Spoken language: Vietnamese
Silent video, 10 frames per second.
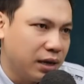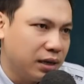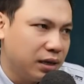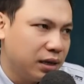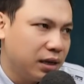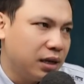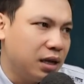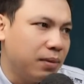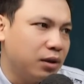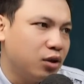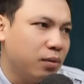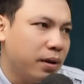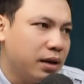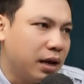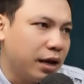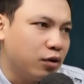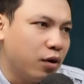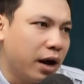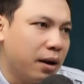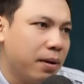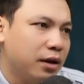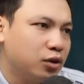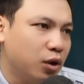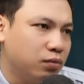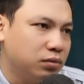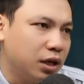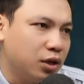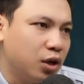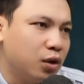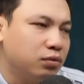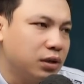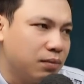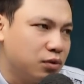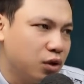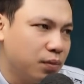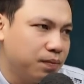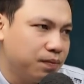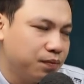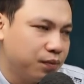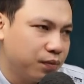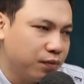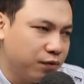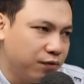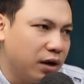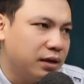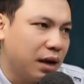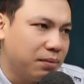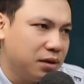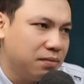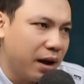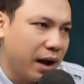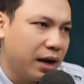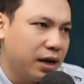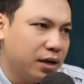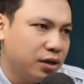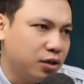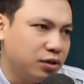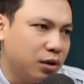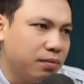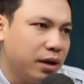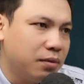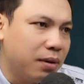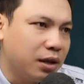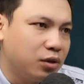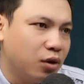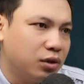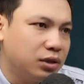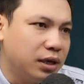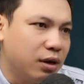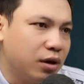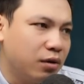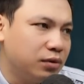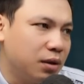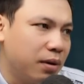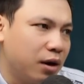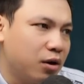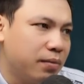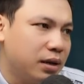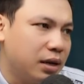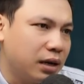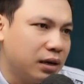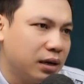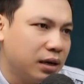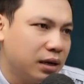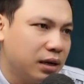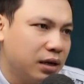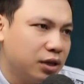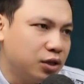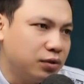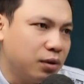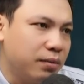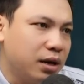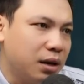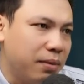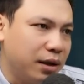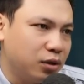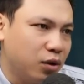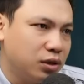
Vị đạo sĩ đứng dậy đưa cho bà Mai một chiếc chung bạc rồi dặn, bây giờ đang là giờ tỵ, ông bà đợi đến giờ ngọ, hãy mang đứa trẻ đến một ngôi miếu ta ngộ.